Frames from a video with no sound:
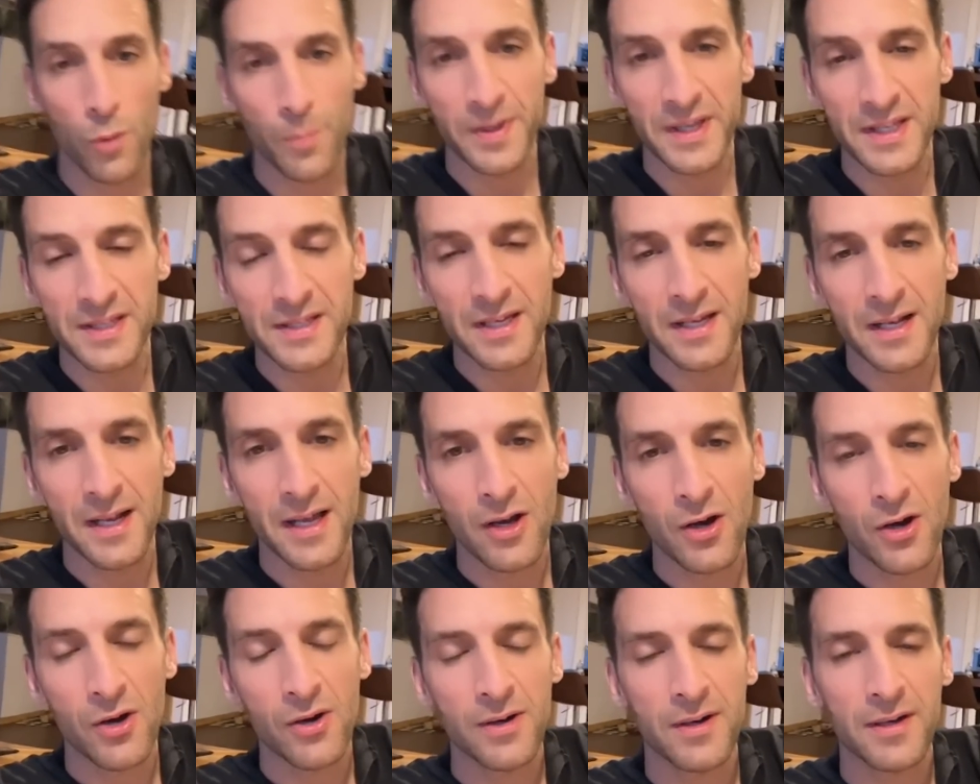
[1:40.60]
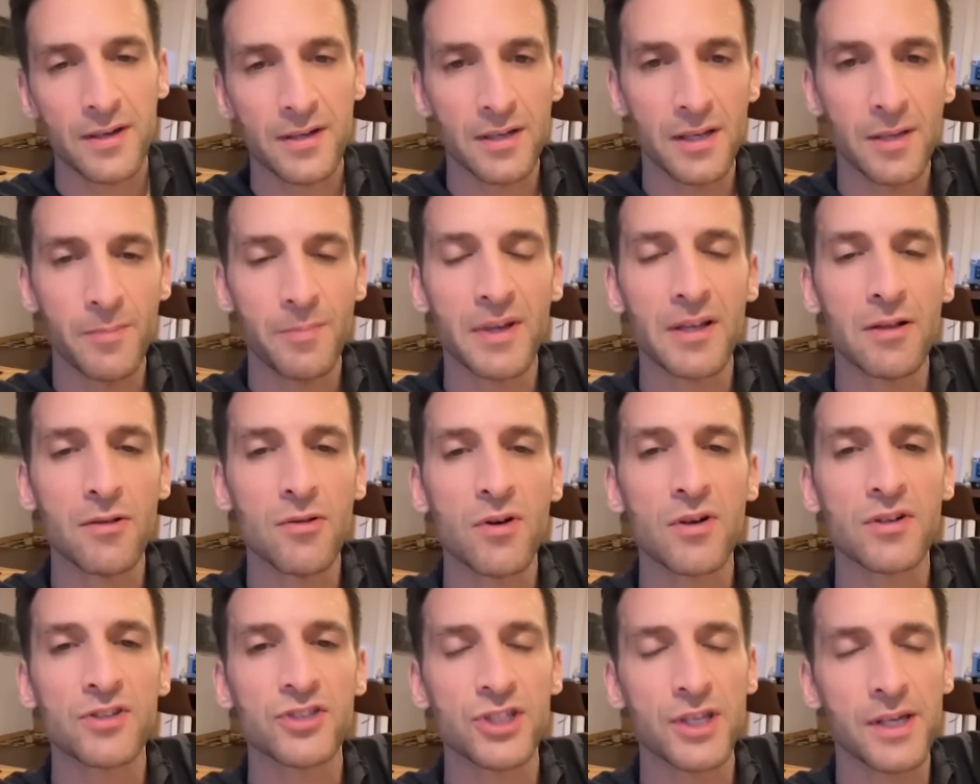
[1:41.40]
ปีที่แล้วอันนี้เป็น
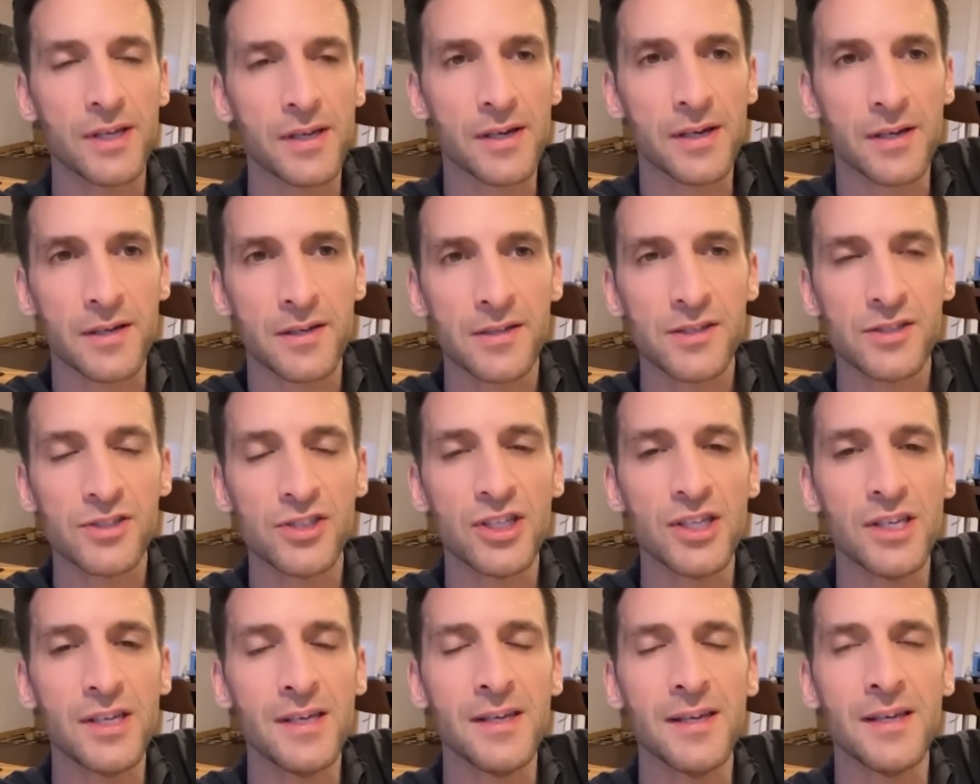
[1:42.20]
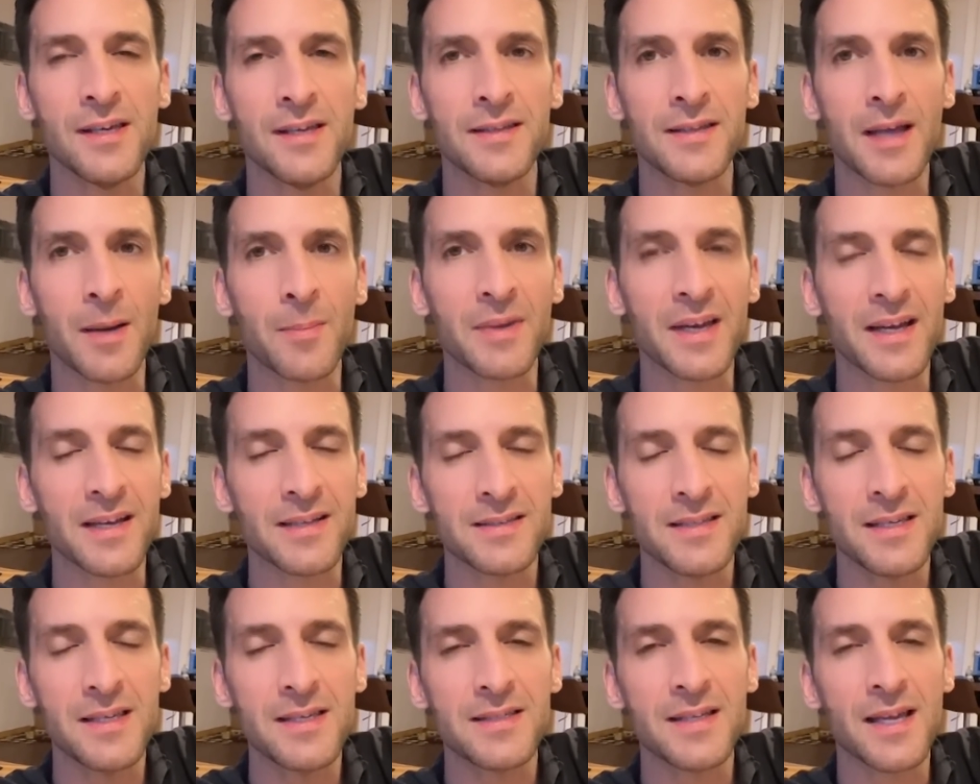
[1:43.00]
เรื่องจริงอ่ะจีทำงาน
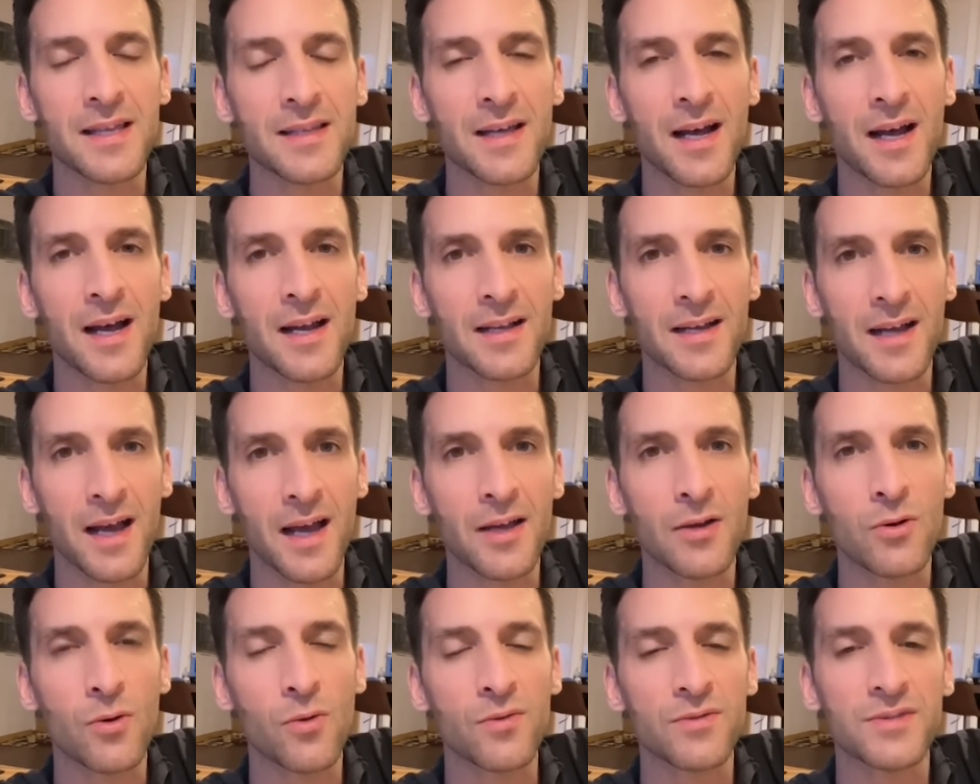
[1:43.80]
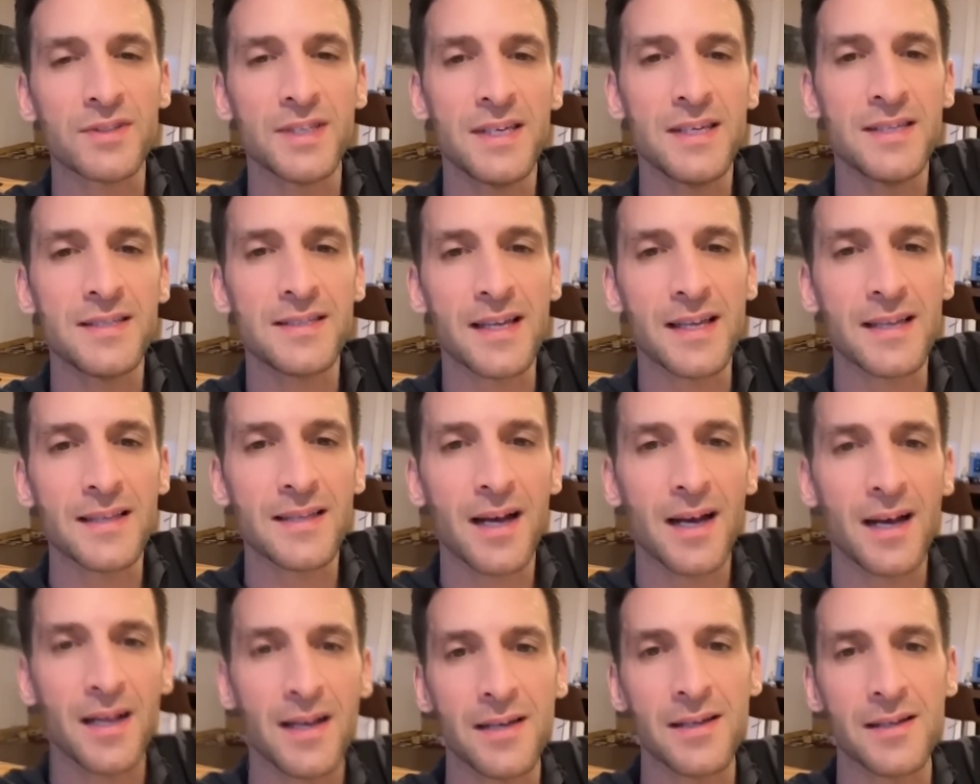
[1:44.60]
ที่เซ็นทรัลขายของที่เซ็นท
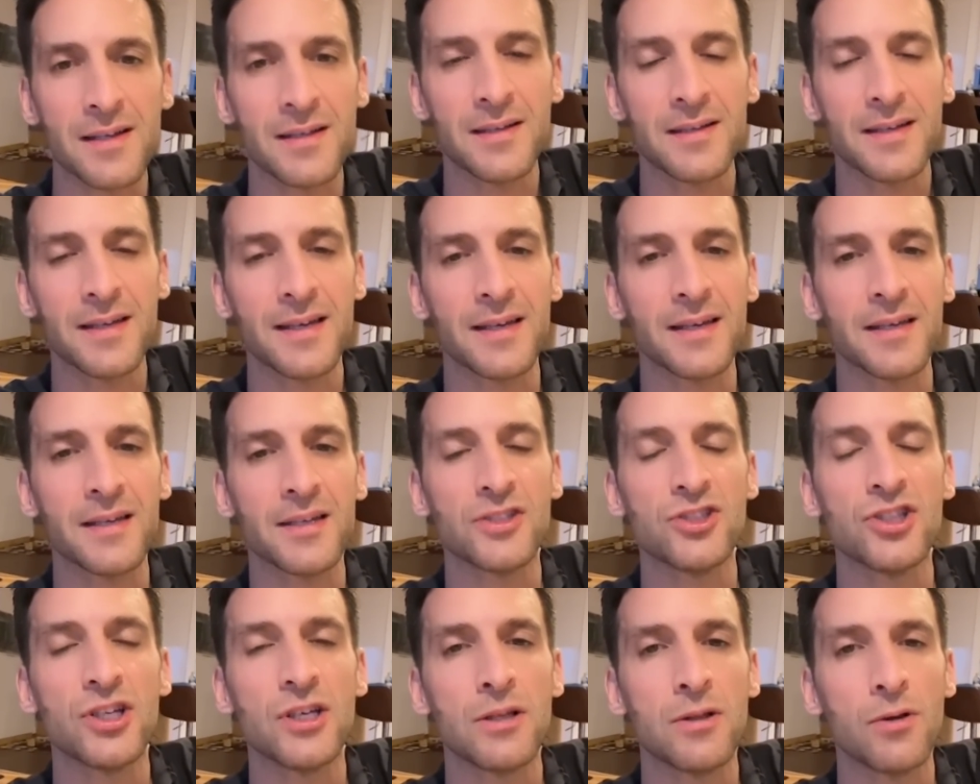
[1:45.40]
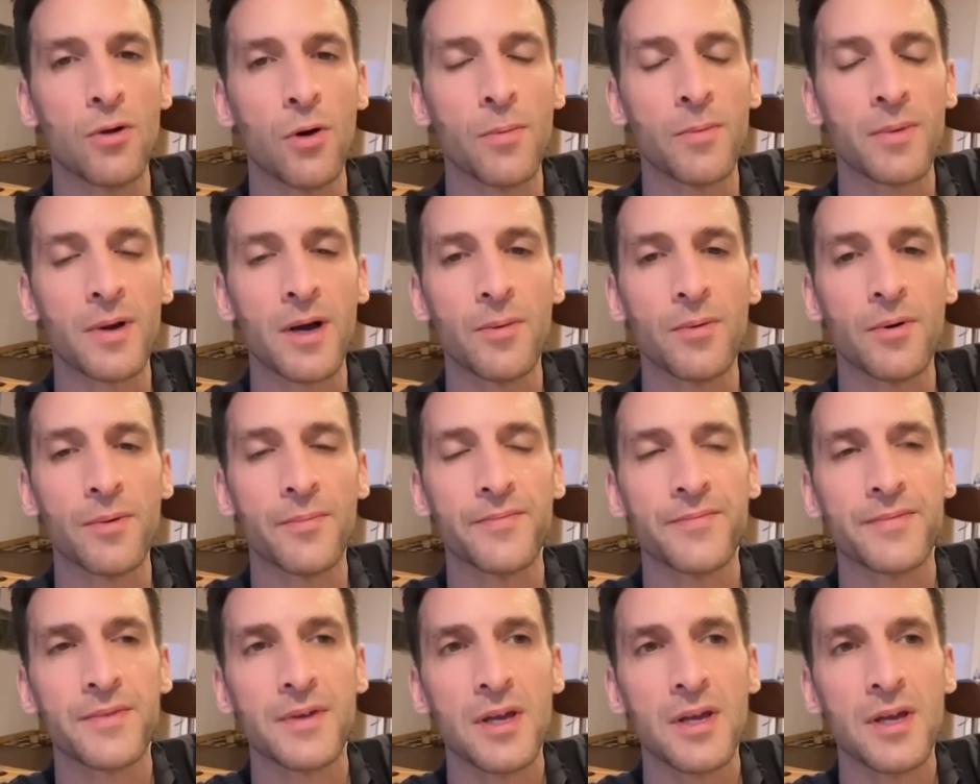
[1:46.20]
รัลเอชิดลมครับผม